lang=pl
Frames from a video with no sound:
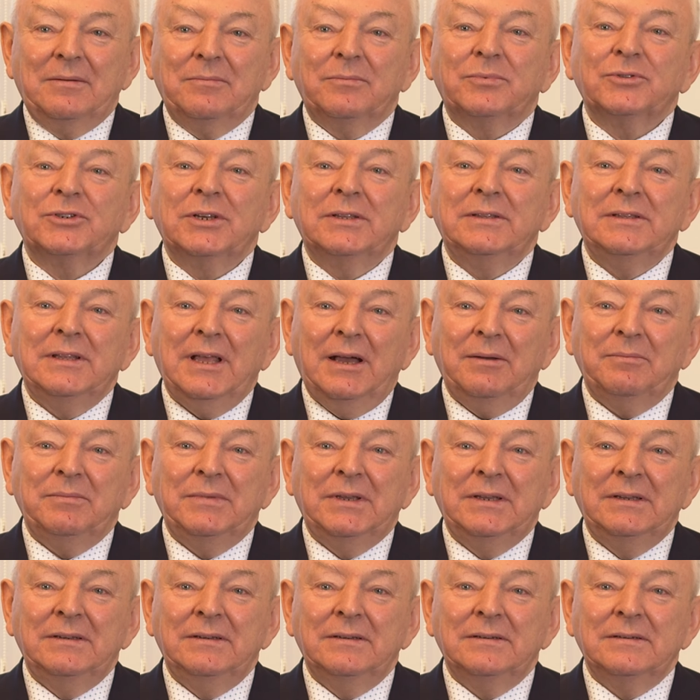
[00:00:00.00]
przed
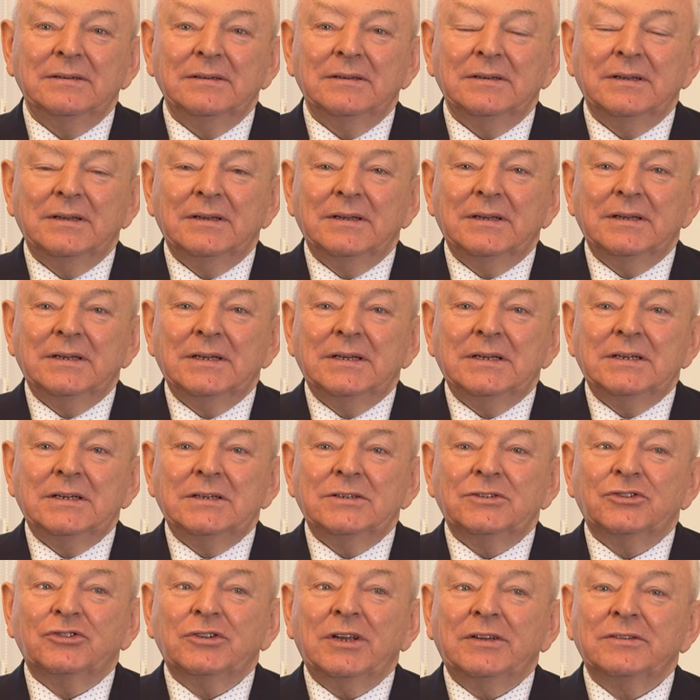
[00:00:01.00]
nami
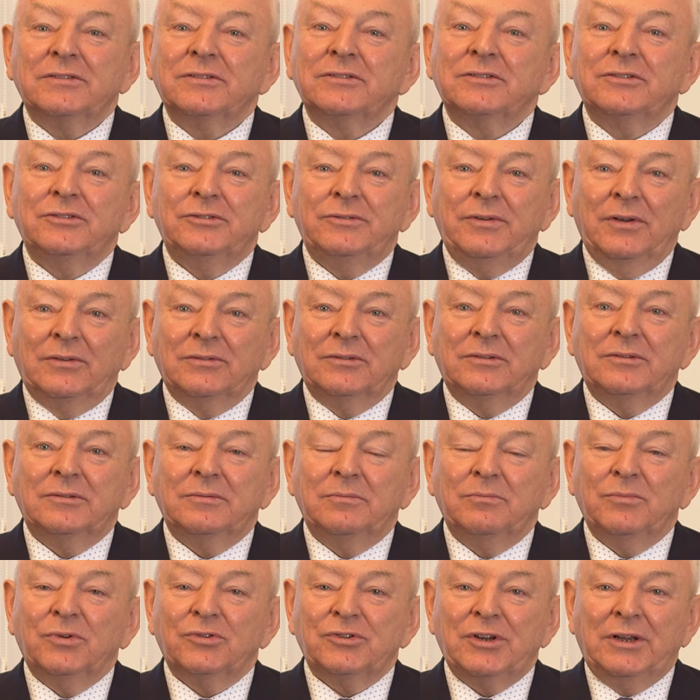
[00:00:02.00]
czas świąt
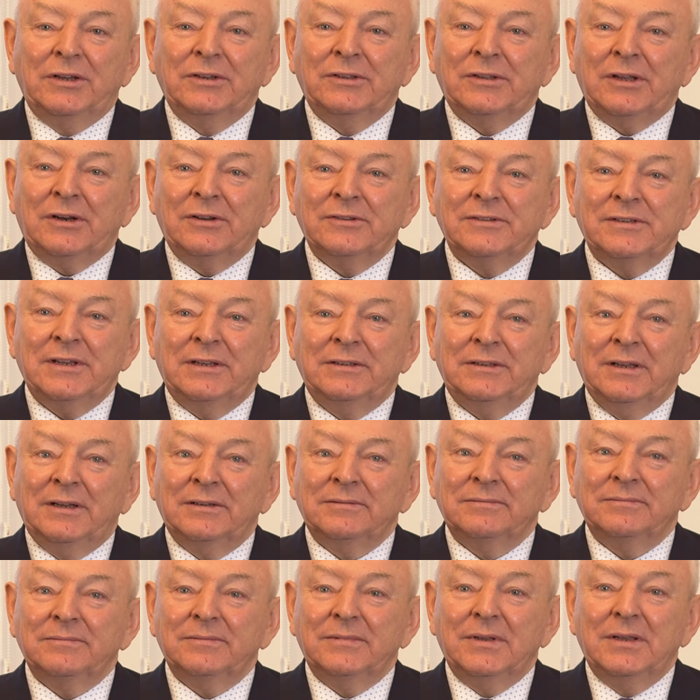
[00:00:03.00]
Bożego Narodzenia,
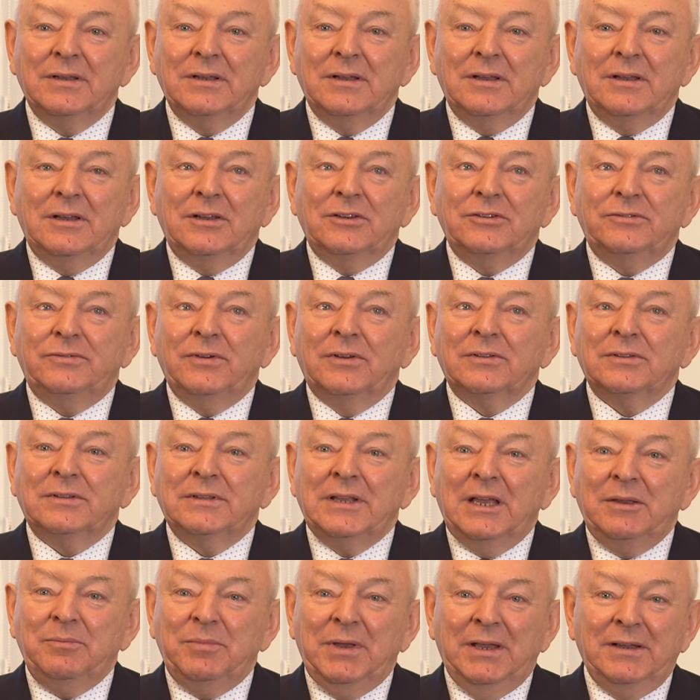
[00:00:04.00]
świąt
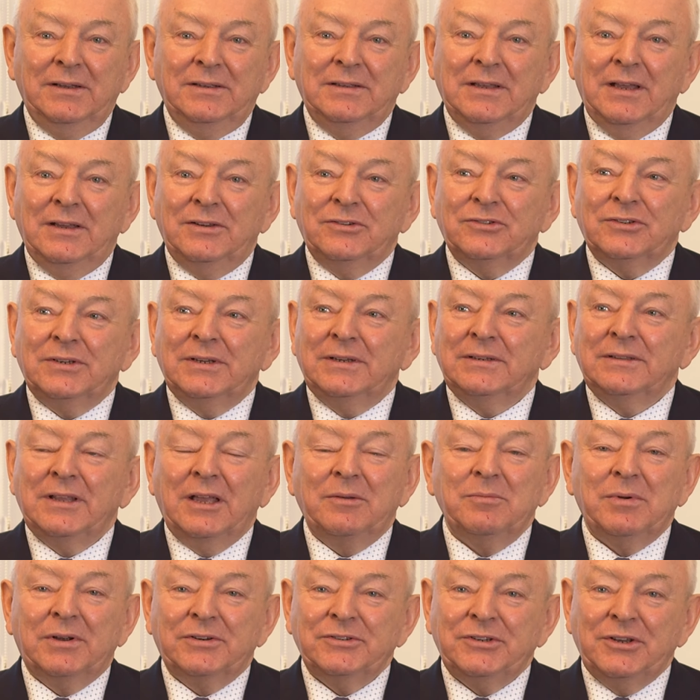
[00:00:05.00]
najpiękniejszych,
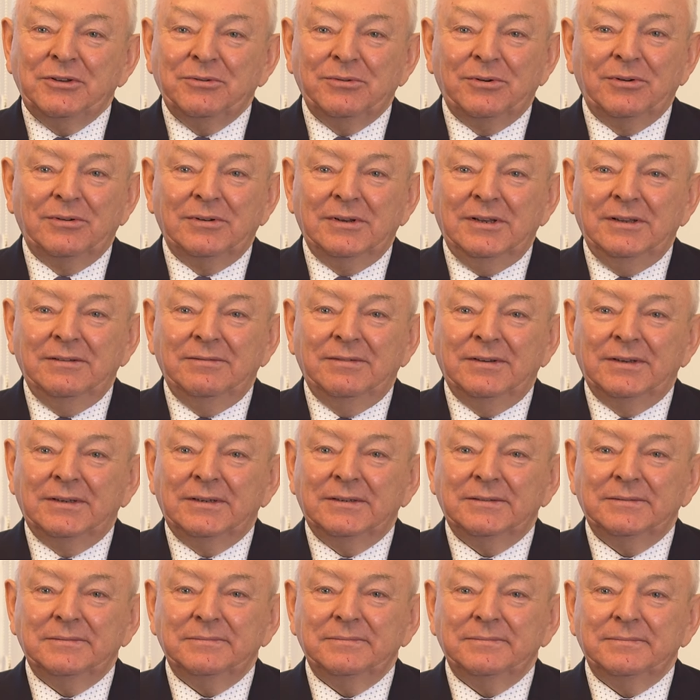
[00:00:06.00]
najbardziej urokliwych.
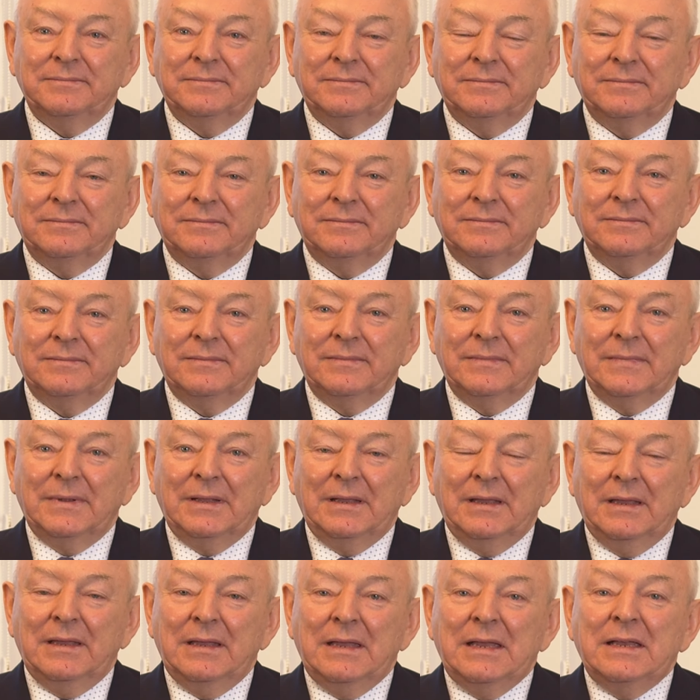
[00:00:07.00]

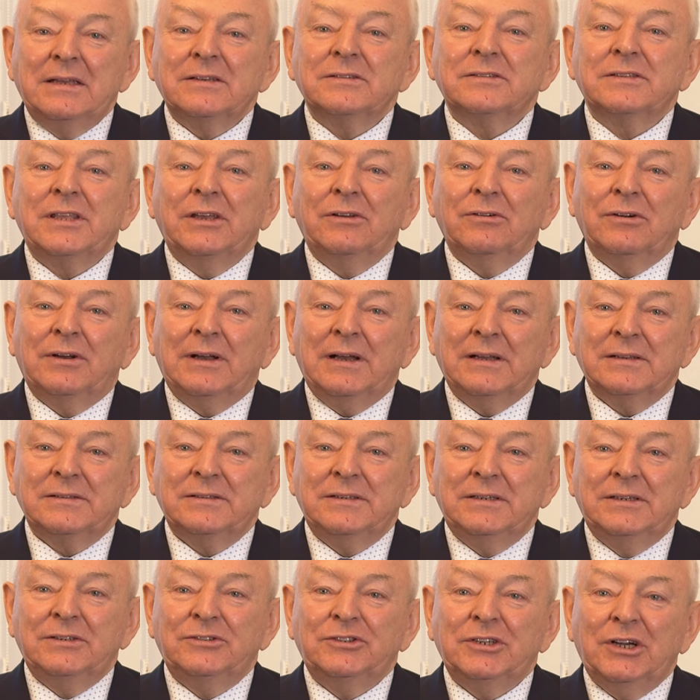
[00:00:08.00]
Z tej
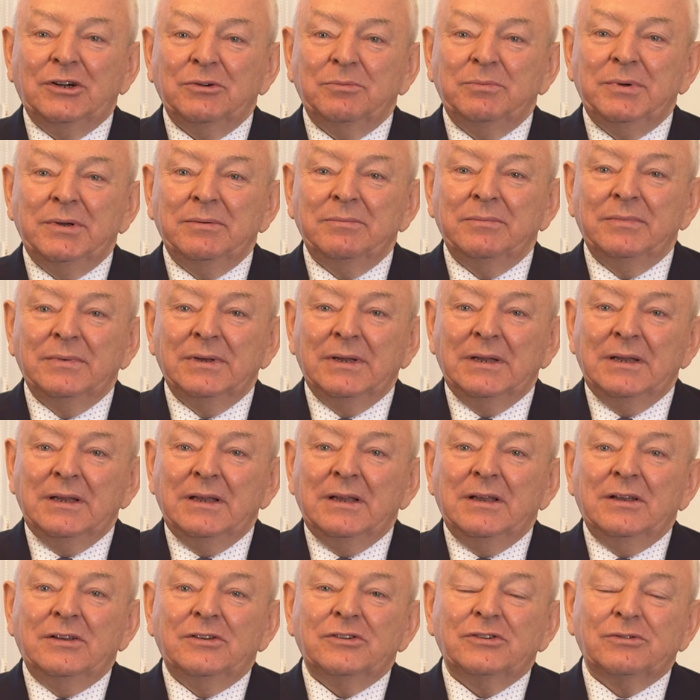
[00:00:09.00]
okazji chciałbym
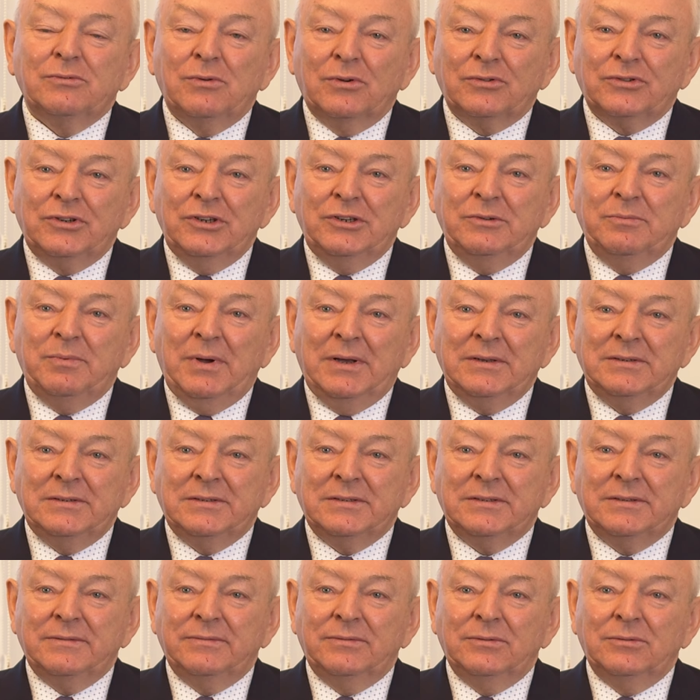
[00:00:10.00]
złożyć
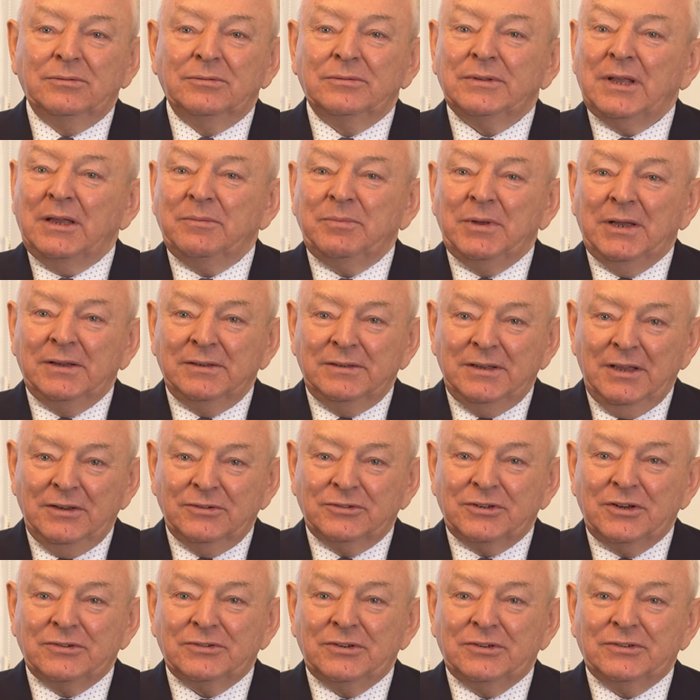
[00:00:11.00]
Państwu
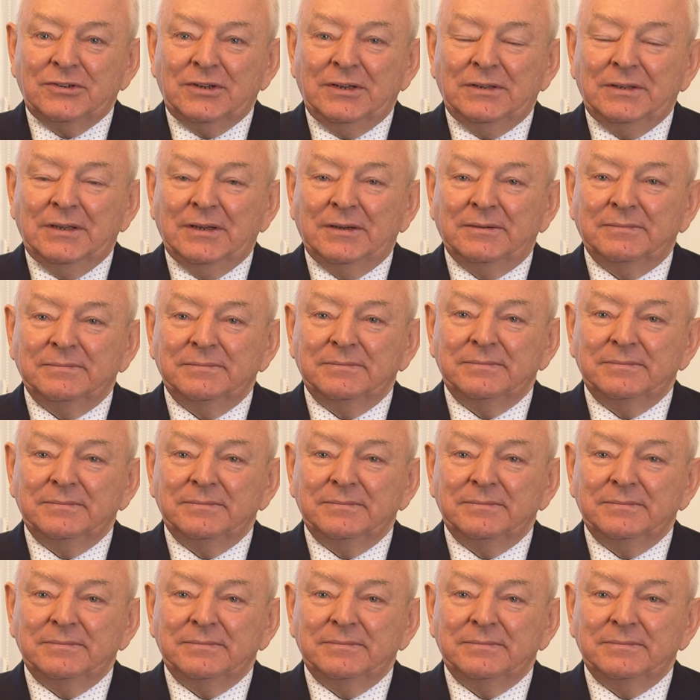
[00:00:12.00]
najpiękniejsze życzenia.